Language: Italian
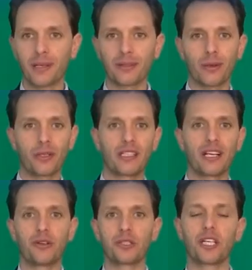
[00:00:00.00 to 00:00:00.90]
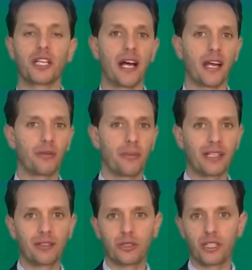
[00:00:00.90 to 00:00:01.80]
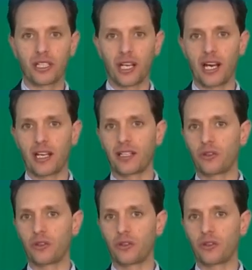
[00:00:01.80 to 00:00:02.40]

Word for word: padrone dello scenario meteo generale,